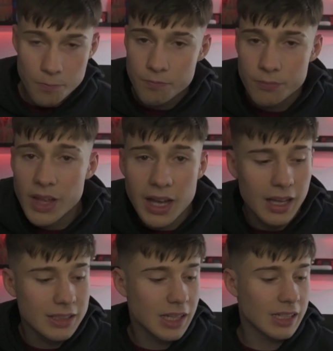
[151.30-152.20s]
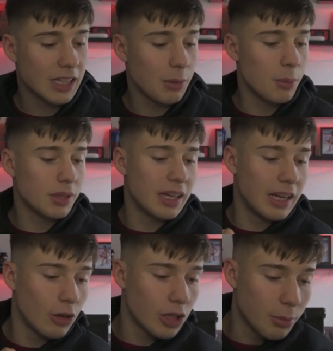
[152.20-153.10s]
nada, allá me invitan a
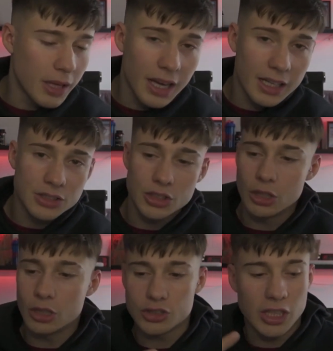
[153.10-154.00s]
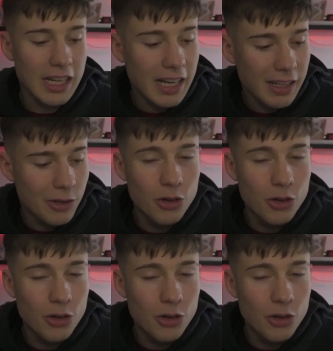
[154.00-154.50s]
los gimnasios, acá,